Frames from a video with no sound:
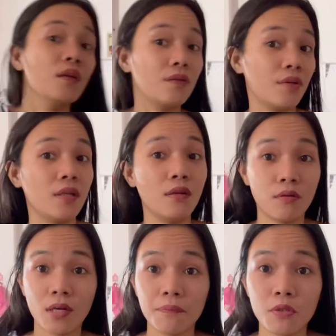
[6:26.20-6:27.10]
really
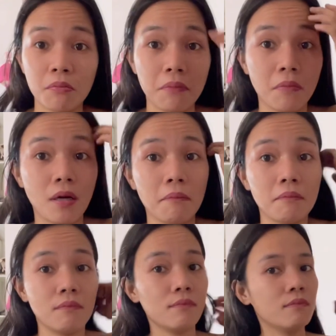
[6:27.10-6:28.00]
look up to my mom. I
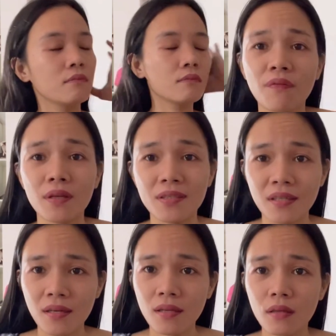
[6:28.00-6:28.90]

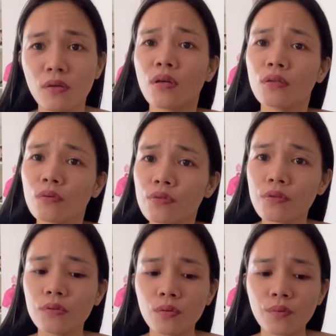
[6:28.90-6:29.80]
did it. You can
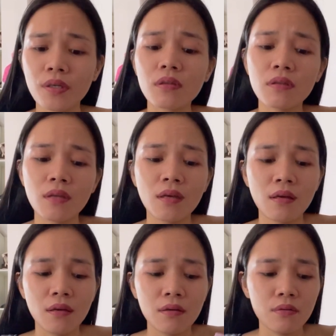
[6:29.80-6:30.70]
also do it.
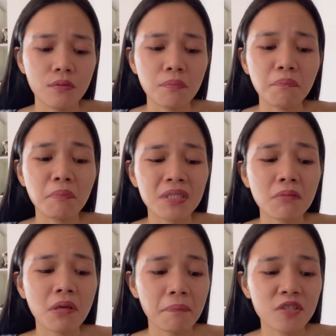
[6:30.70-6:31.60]

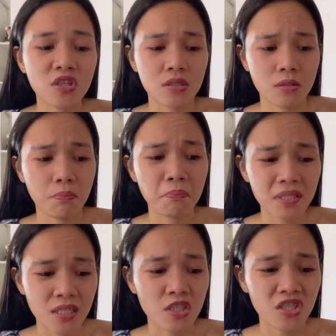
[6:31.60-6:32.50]
Basta may patience,
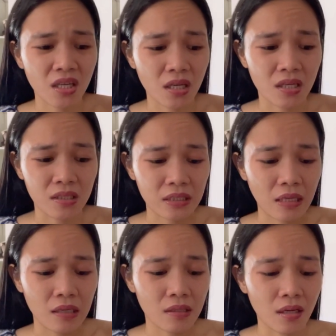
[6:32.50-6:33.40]
pasensya ka lang
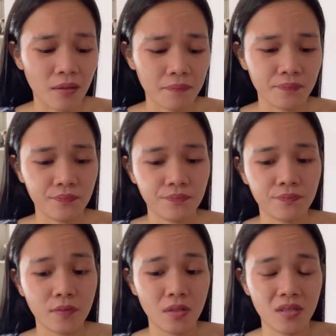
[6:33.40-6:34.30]
talaga.
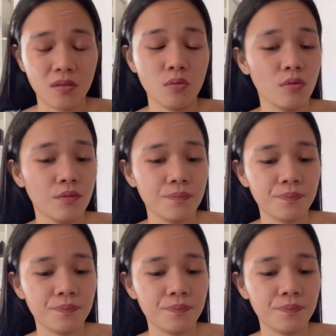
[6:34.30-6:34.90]
Ganun.